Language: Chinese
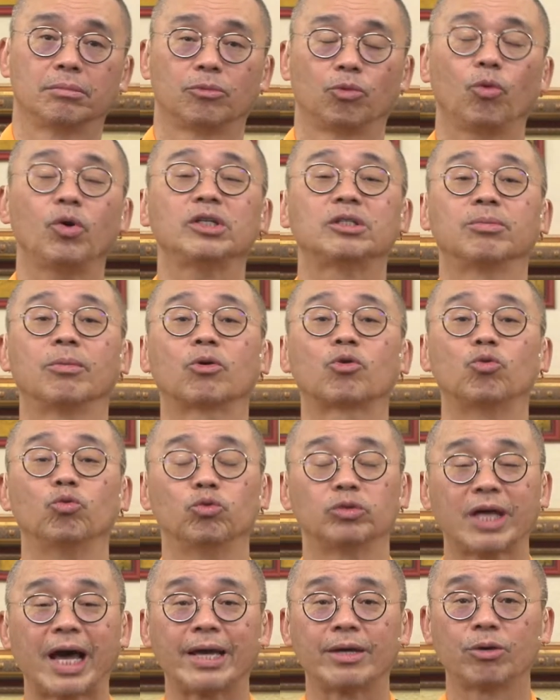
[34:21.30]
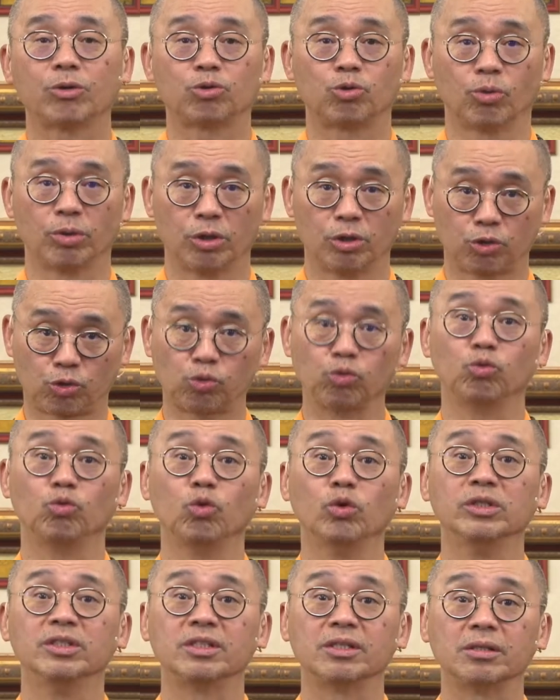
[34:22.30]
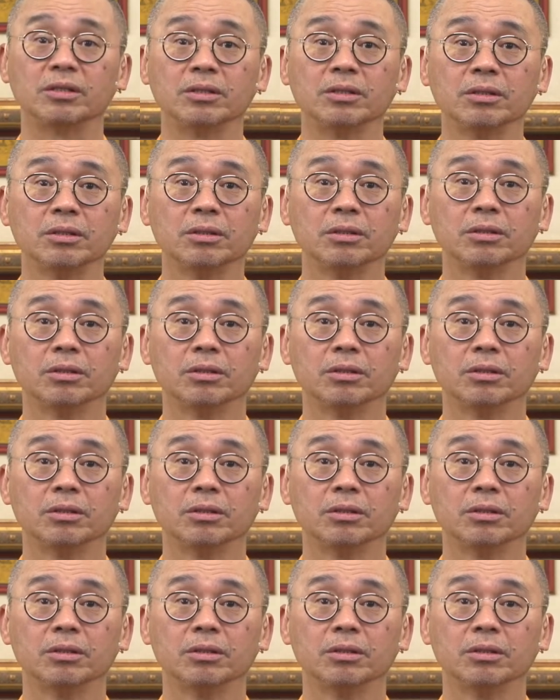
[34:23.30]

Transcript: 为什么古代有所谓的数论师？